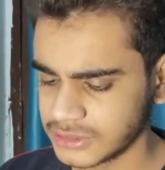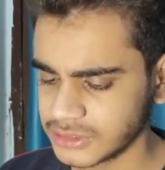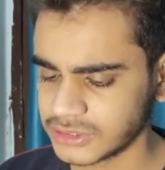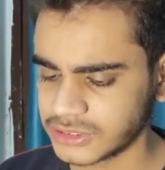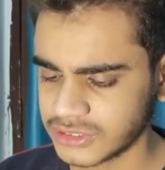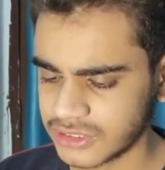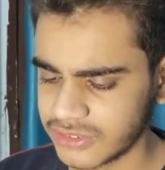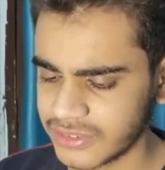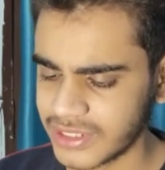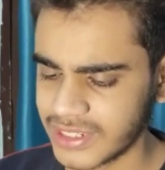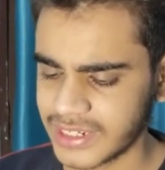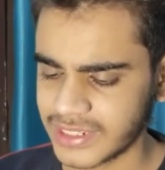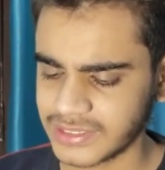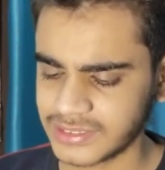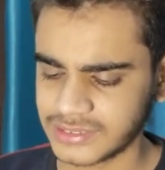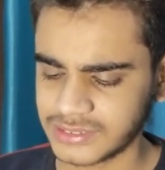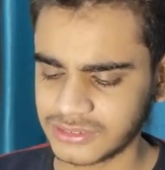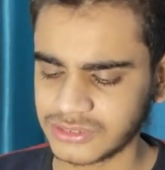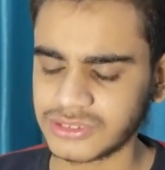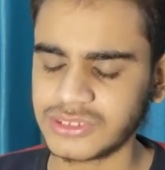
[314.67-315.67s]
तो चलो यार
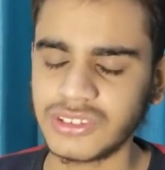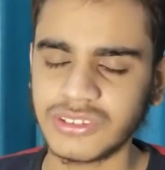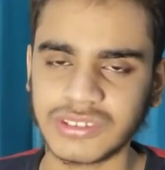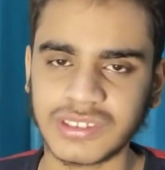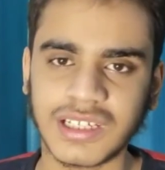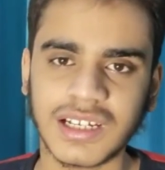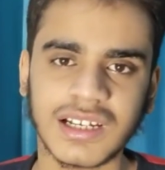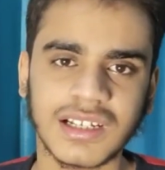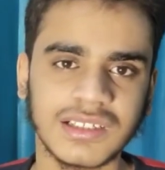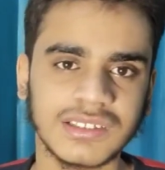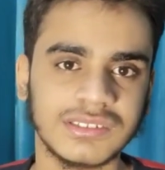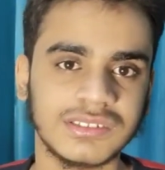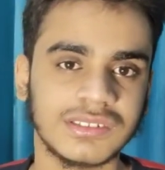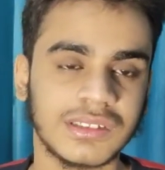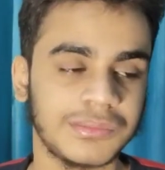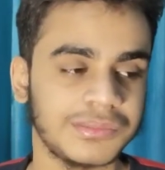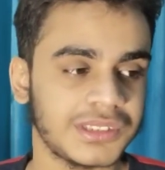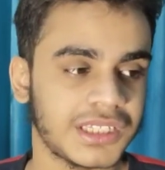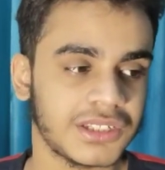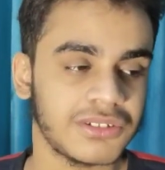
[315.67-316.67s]
कुछ नहीं होता
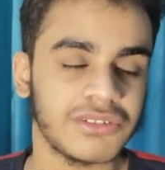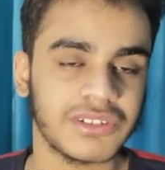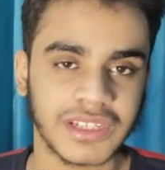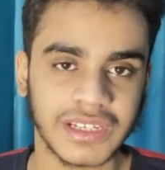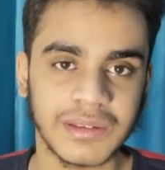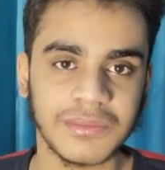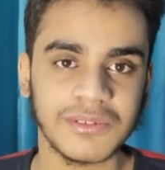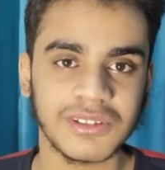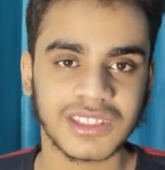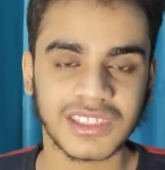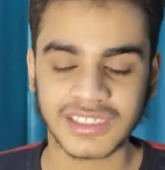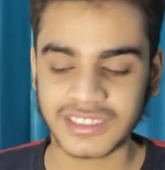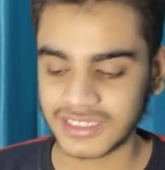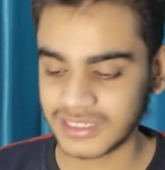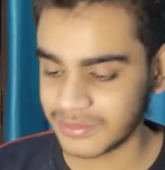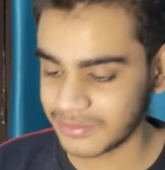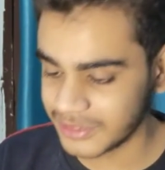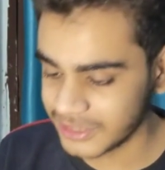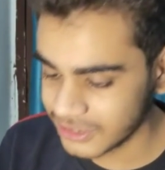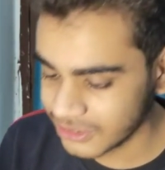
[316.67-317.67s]
हम ज़्यादा उल्टा नहीं बोलते
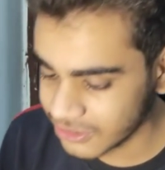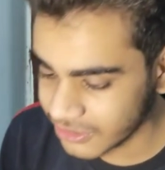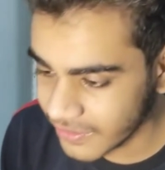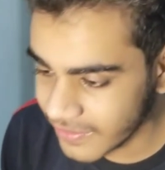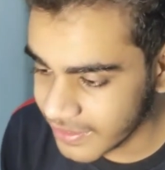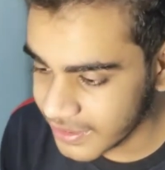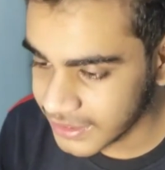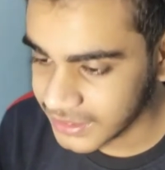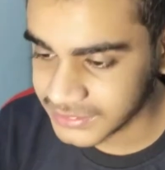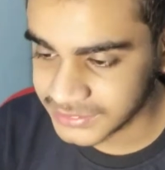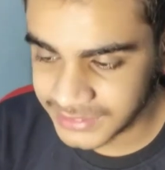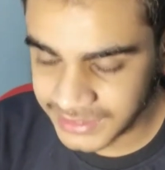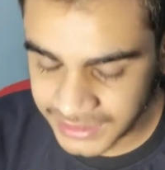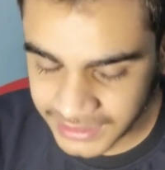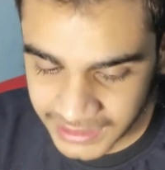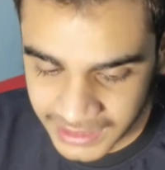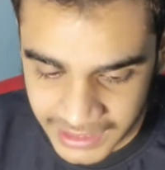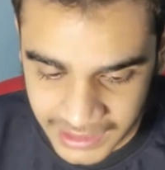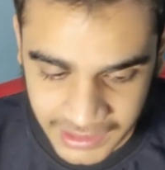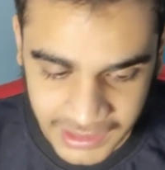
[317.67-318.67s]
किसी कंपनी को
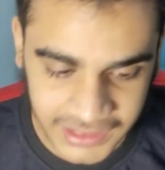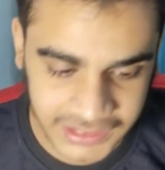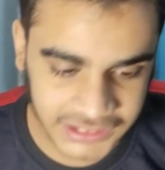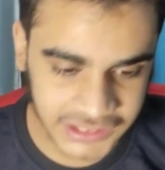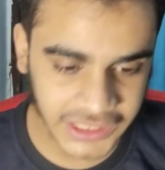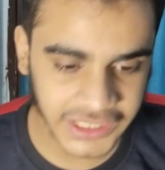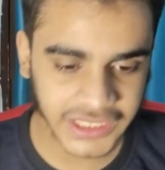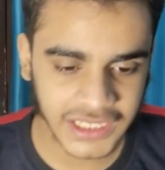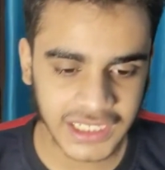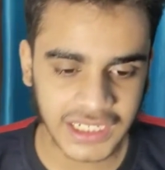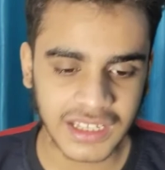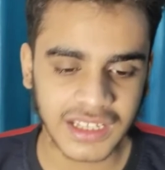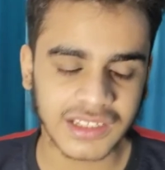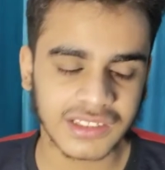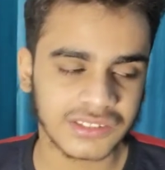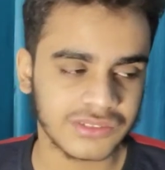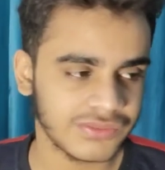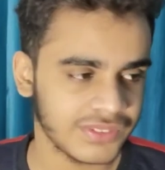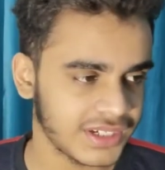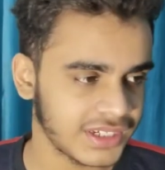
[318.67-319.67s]
ठीक है अच्छा निकाला
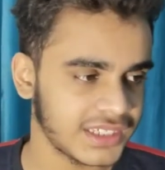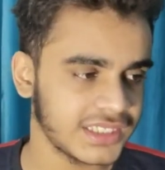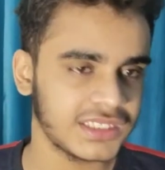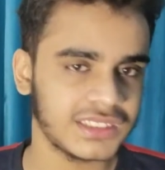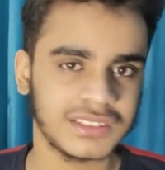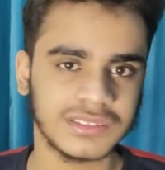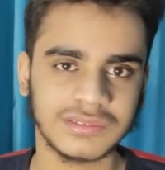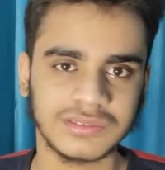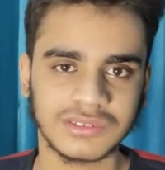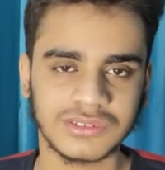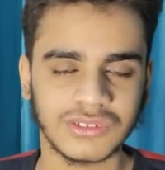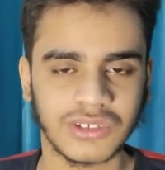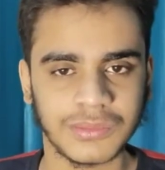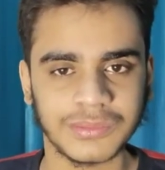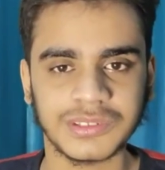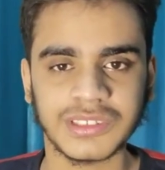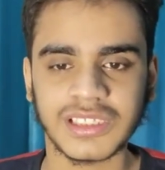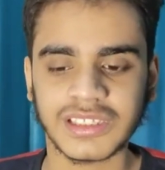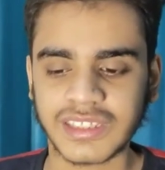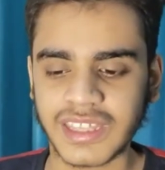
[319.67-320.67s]
स्वागत तो
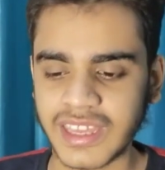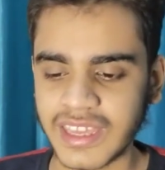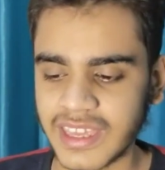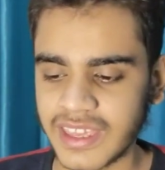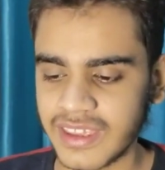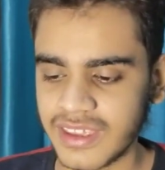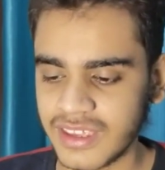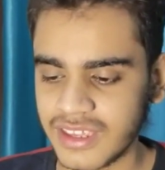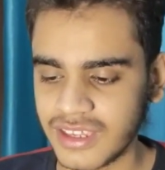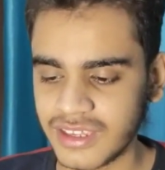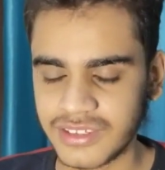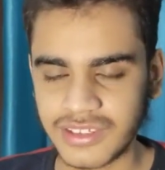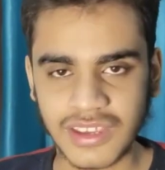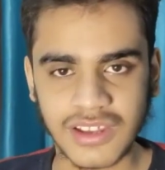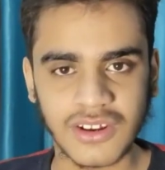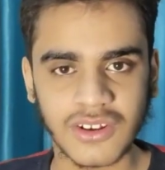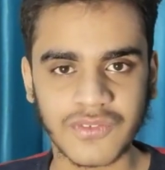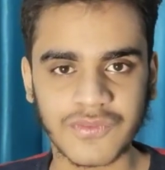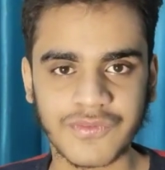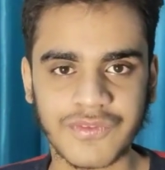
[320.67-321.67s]
हम चलते हैं
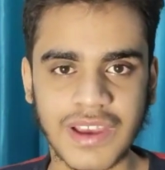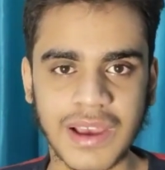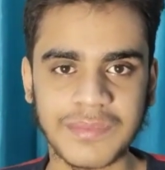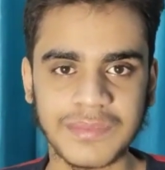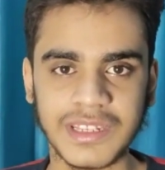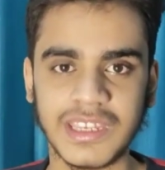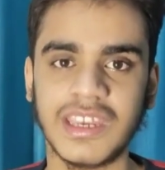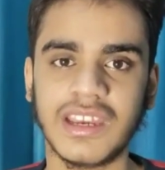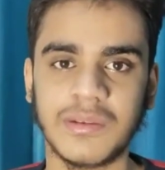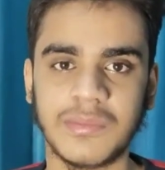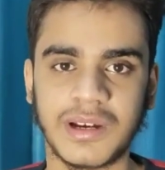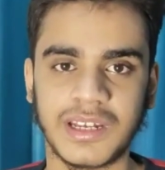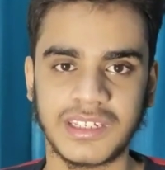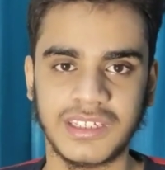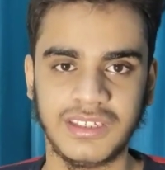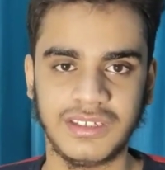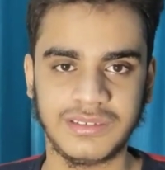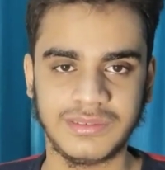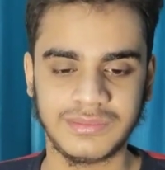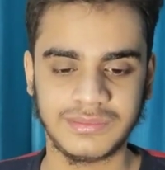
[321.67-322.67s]
ये लोग फैमिली है
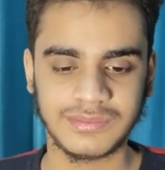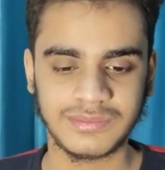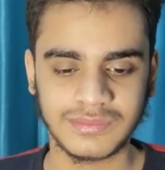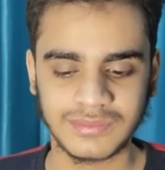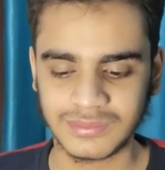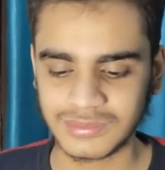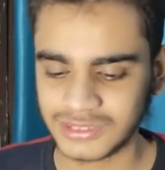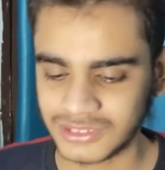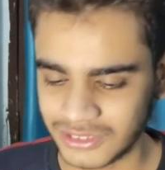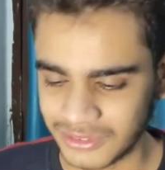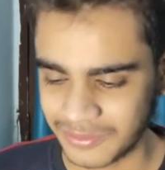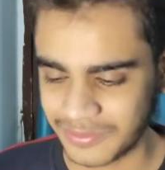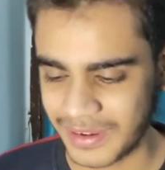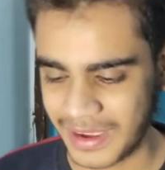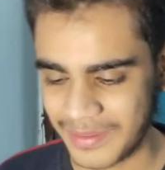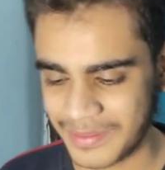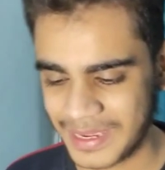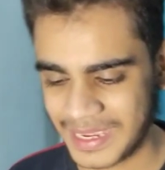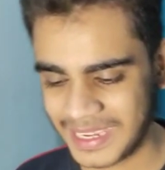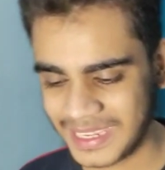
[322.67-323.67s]
हमारी चलो
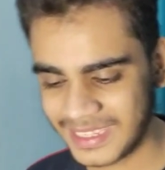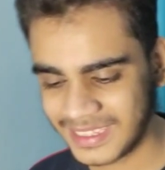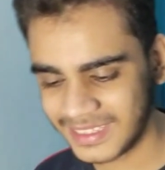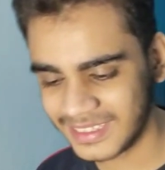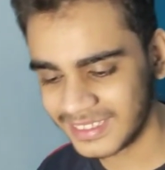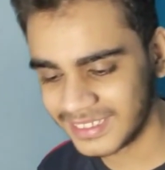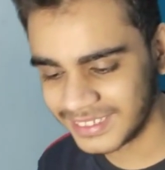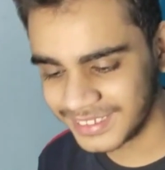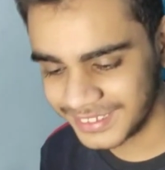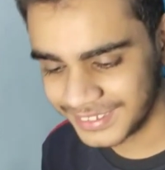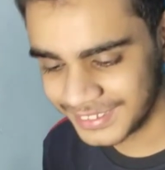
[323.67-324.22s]
बाय बाय